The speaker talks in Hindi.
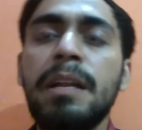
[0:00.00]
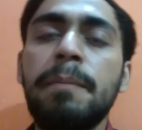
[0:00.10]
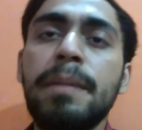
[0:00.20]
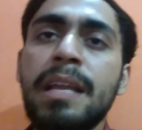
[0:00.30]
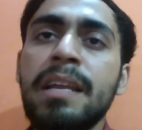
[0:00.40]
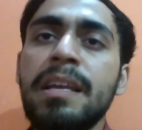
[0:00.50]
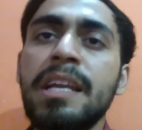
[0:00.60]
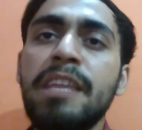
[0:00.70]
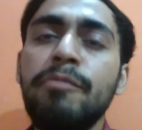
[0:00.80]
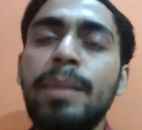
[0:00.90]
में
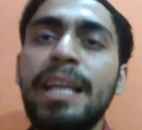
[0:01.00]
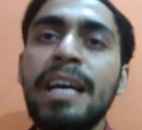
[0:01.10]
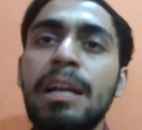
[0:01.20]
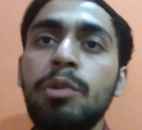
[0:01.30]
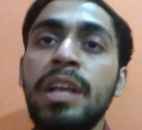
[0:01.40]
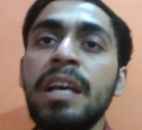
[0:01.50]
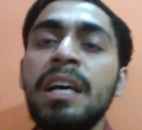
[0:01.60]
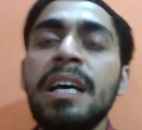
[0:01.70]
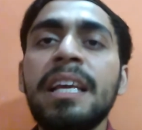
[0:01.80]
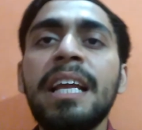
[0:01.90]
रिप्रेजेंटेटिव मलिहा लोधी
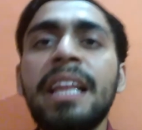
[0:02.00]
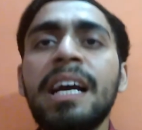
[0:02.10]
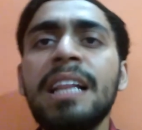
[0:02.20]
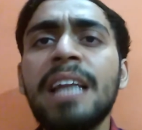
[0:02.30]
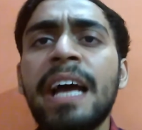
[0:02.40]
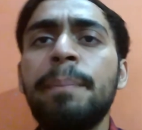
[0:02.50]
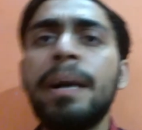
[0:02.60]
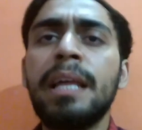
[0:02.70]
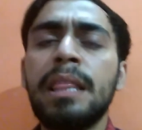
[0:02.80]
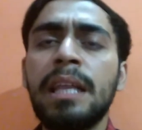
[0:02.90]
यह दिखाता है
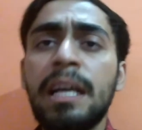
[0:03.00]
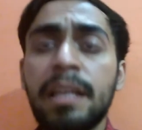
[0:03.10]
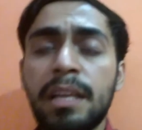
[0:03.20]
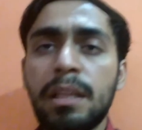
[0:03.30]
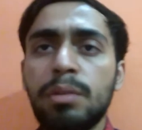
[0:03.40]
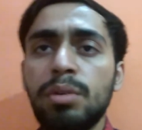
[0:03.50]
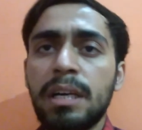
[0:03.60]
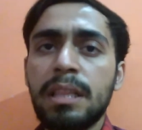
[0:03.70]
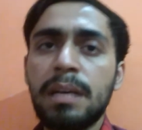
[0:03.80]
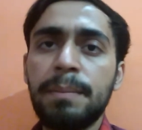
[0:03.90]
पाकिस्तान की इस
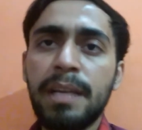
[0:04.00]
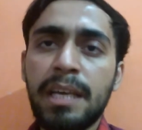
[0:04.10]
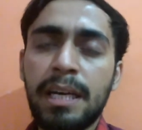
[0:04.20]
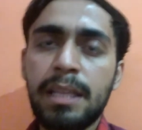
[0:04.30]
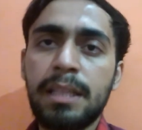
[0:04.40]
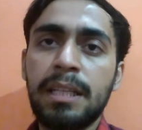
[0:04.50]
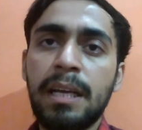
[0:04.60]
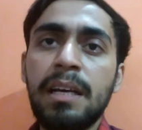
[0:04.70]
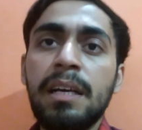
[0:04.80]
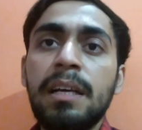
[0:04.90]
दुनिया के सामने क्या इज्जत
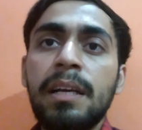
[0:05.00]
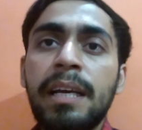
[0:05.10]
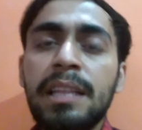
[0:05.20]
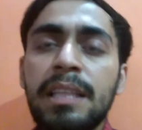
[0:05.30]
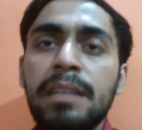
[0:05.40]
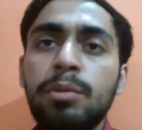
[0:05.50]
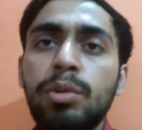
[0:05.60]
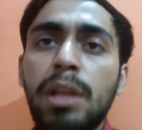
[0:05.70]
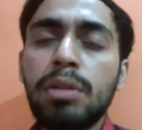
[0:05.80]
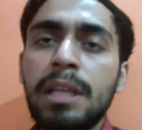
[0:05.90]
है एक
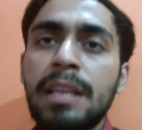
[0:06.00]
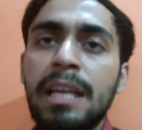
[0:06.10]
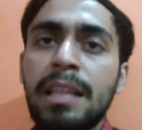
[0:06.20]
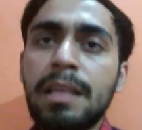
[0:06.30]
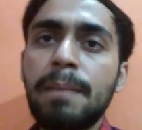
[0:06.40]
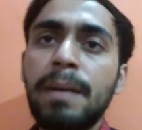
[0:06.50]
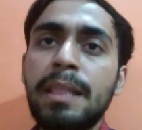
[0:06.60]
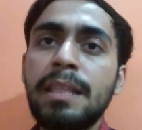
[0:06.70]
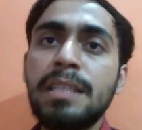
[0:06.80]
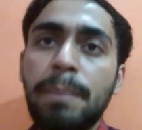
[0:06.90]
उन्नीस के बाद
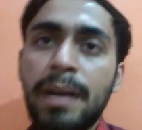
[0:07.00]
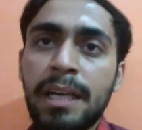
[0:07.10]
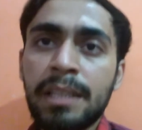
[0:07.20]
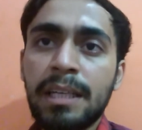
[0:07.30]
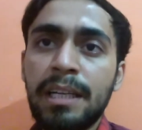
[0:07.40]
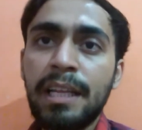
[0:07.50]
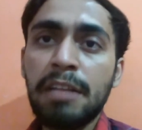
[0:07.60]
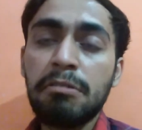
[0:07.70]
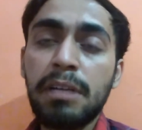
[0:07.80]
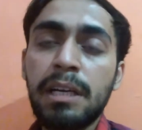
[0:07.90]
से जहाँ पाकिस्तान
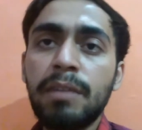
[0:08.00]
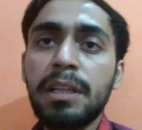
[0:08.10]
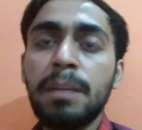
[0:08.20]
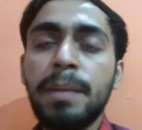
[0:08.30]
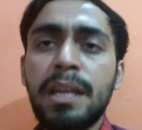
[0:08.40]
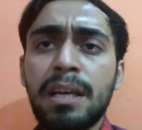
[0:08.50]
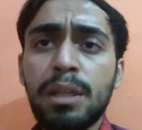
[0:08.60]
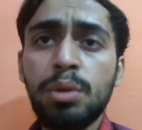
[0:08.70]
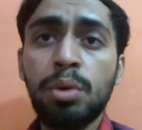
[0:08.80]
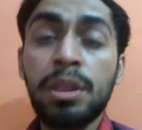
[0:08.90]
ने एक वक्त अमेरिका
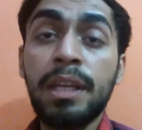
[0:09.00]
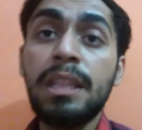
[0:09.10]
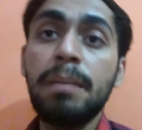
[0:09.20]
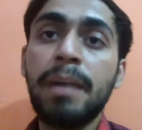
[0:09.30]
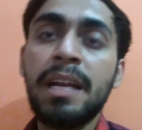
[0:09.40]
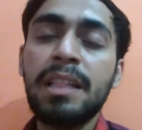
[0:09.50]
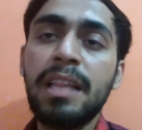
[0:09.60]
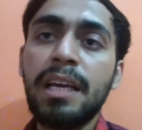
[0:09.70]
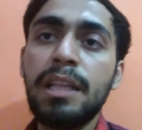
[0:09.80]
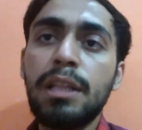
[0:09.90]
से दोस्ती की थी भारत
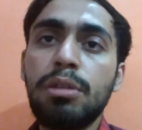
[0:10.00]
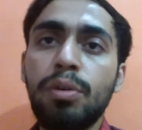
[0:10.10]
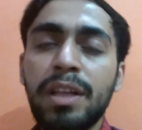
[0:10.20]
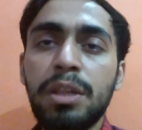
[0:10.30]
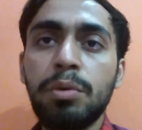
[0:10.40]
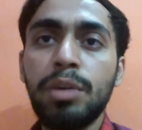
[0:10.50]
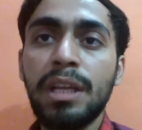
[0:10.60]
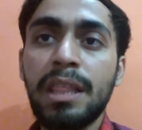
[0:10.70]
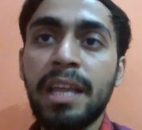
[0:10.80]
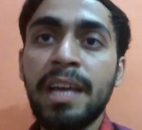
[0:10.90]
ने की थी सोवियत
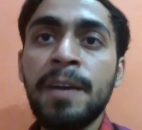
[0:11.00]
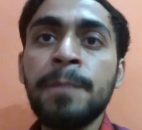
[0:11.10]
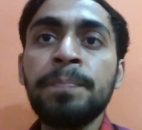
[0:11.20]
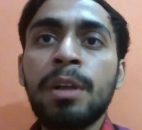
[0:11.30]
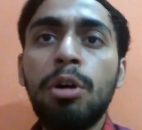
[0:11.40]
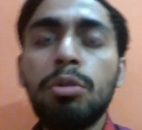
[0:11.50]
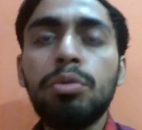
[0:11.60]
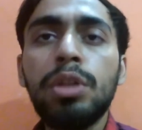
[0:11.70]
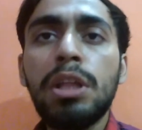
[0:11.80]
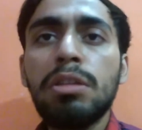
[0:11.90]
यूनियन पाकिस्तान से और
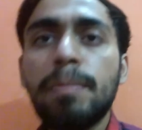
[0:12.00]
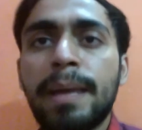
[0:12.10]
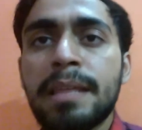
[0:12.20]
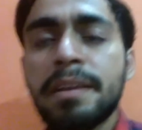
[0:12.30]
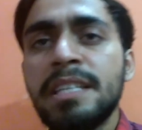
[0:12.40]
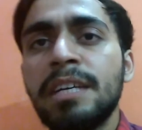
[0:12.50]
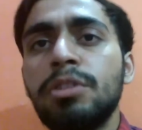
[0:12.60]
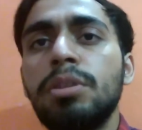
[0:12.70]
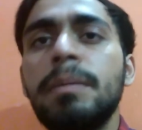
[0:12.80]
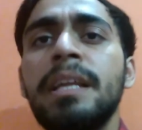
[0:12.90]
1965 की
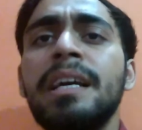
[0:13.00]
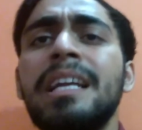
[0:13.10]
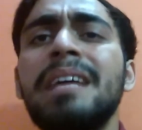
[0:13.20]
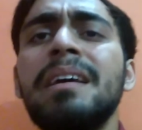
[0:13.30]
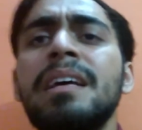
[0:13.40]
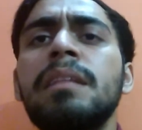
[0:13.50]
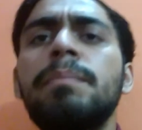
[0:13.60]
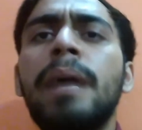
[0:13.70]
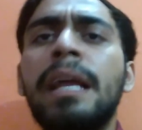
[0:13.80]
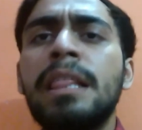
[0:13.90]
जंग तो अमेरिका ने
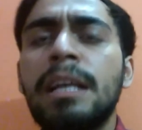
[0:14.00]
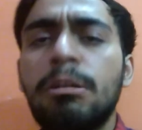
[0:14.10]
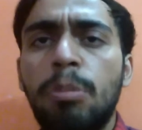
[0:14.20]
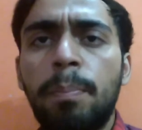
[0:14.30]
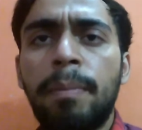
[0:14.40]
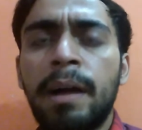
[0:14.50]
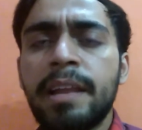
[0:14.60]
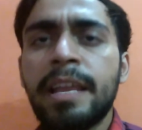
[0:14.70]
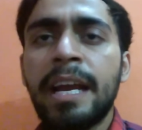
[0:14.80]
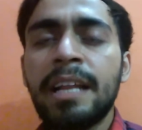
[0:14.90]
पाकिस्तान को
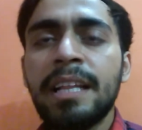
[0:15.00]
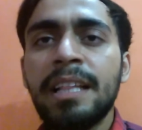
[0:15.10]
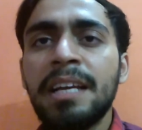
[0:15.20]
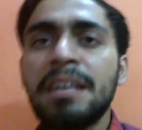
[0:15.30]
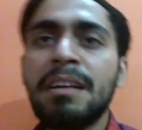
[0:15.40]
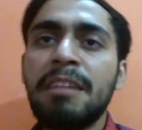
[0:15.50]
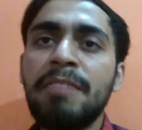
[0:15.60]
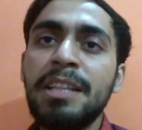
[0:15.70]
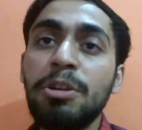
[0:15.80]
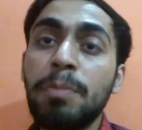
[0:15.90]
पाइटन टैंक दे देकर
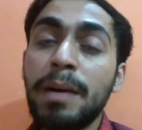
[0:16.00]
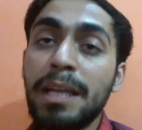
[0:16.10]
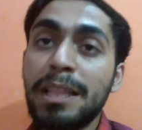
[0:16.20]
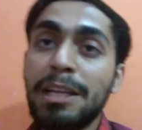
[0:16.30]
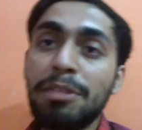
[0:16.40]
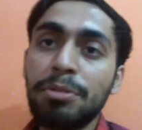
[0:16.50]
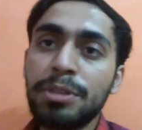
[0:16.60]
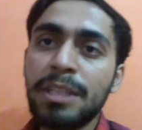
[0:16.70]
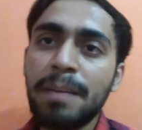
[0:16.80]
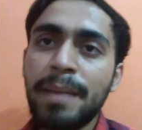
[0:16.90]
करवा दी थी और पाकिस्तान
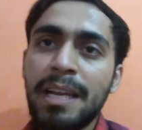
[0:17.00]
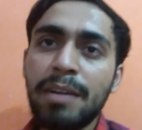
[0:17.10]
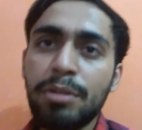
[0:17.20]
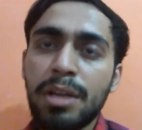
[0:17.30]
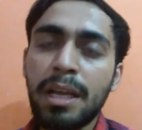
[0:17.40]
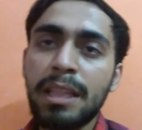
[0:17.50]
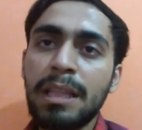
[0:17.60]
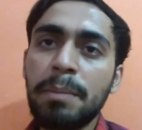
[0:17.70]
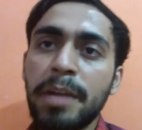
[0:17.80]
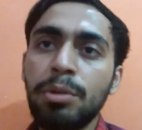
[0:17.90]
सोचता था अमेरिका उसका
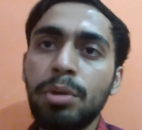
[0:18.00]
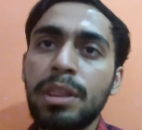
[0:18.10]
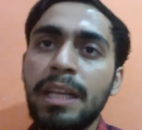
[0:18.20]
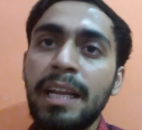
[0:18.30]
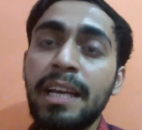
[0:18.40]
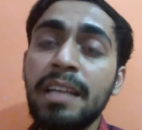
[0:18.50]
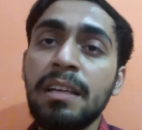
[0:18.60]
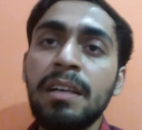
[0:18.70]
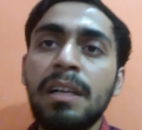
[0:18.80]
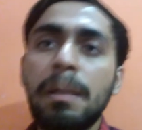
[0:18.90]
कितना बड़ा दोस्त है
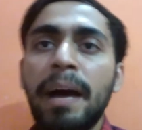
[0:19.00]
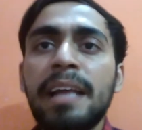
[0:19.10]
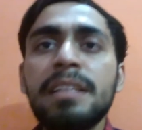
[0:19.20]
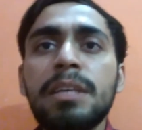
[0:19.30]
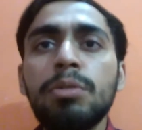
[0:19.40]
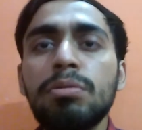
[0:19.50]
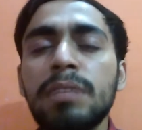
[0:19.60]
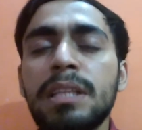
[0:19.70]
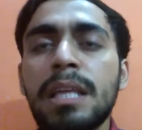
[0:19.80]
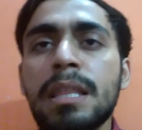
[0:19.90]
लेकिन भारत की उस
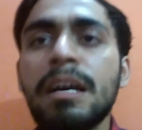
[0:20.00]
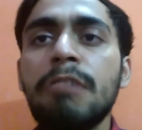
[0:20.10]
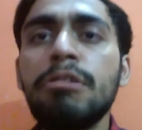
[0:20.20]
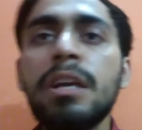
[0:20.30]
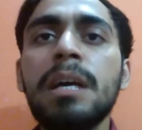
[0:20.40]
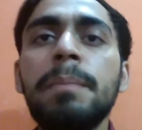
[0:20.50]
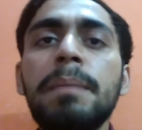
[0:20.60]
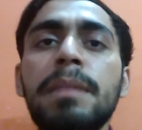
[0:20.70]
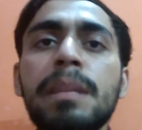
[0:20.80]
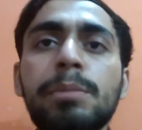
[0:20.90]
वक्त की सरकारों ने
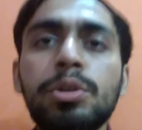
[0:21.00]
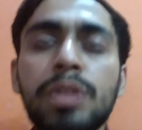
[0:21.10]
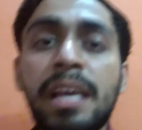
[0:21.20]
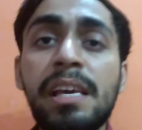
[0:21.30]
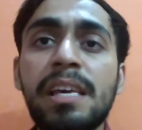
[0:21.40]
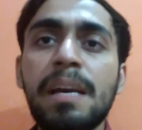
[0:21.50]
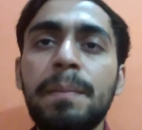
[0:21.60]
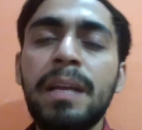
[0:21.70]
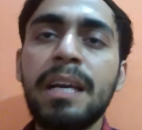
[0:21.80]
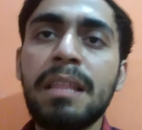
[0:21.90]
कभी भी समझौता नहीं किया
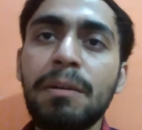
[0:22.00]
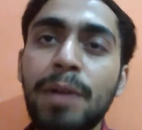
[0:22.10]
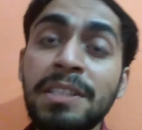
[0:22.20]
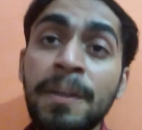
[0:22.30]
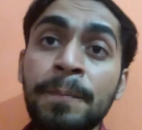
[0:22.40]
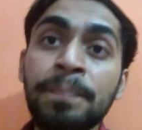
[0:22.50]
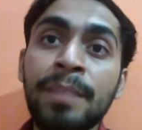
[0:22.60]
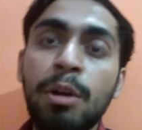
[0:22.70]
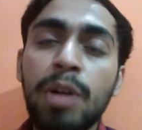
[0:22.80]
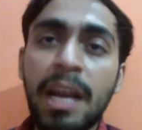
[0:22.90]
अमेरिका से और आज
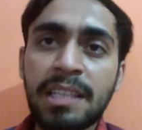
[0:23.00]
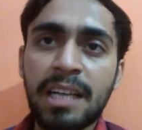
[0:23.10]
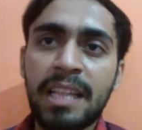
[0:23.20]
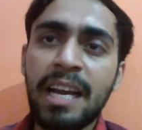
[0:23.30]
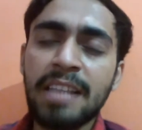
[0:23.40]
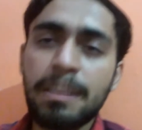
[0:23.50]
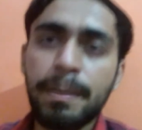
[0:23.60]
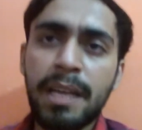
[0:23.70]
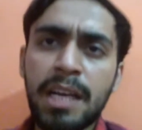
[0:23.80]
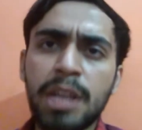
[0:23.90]
और आज का दिन है आज
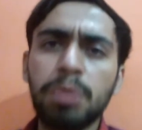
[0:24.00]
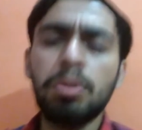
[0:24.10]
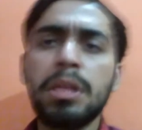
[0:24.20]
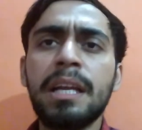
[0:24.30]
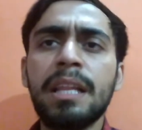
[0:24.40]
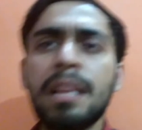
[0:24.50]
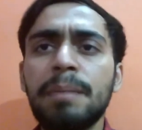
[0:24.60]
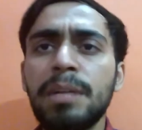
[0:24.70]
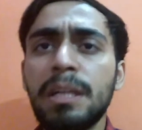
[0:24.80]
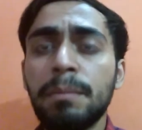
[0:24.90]
अमेरिका हिंदुस्तान के
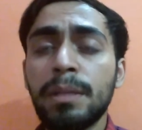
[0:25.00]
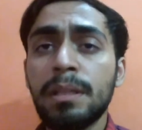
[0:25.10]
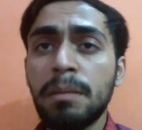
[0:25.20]
सामने नम,